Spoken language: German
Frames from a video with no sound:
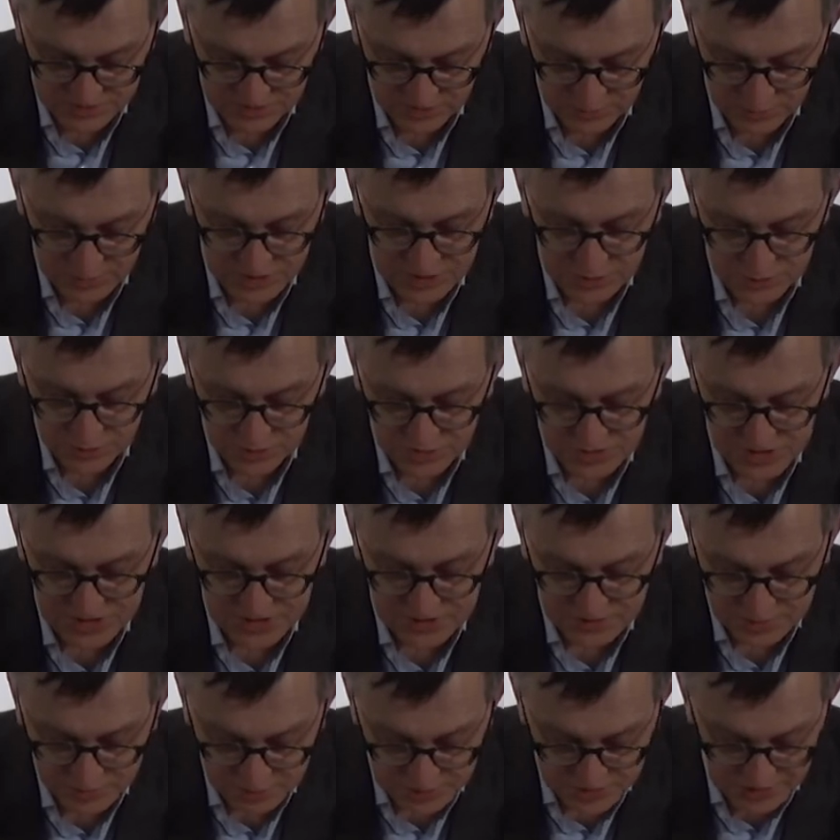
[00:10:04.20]
und
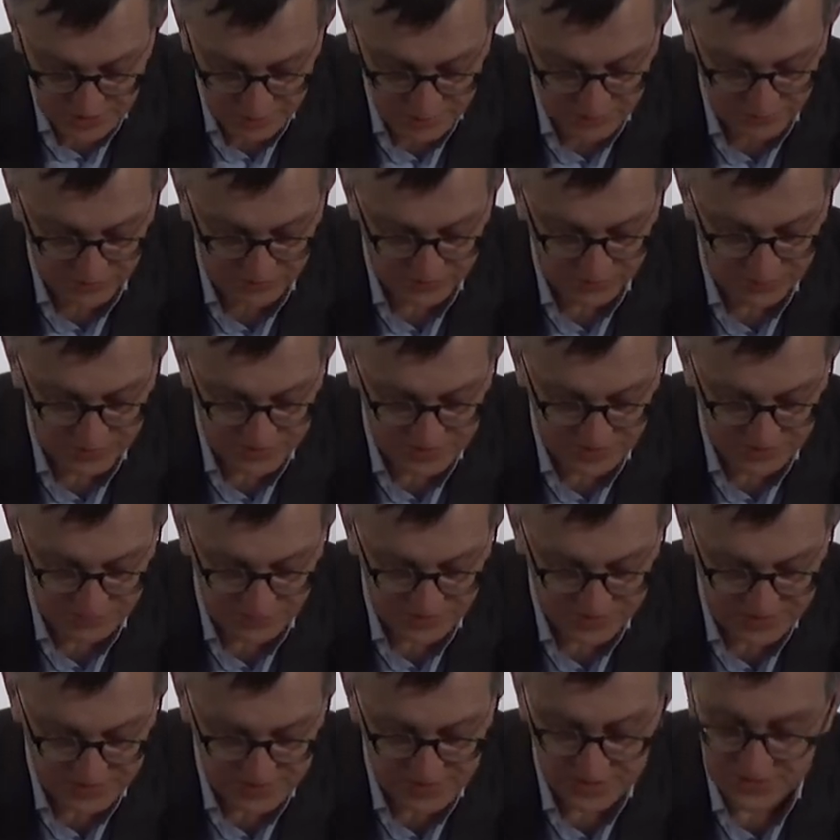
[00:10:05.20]
mitunter im Kampf mit den
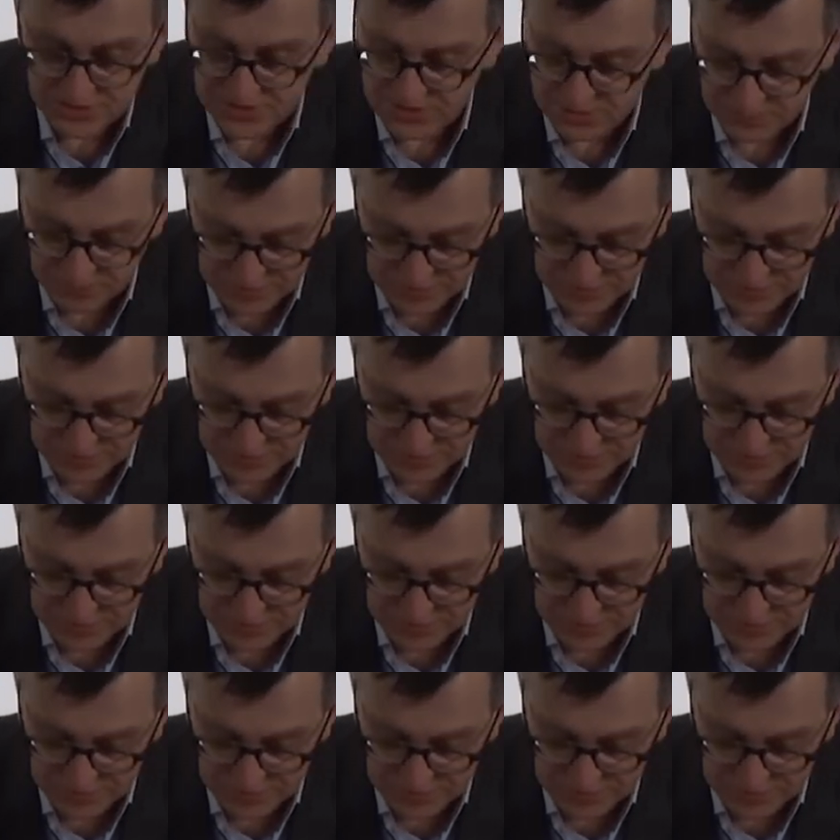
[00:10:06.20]
Verhältnissen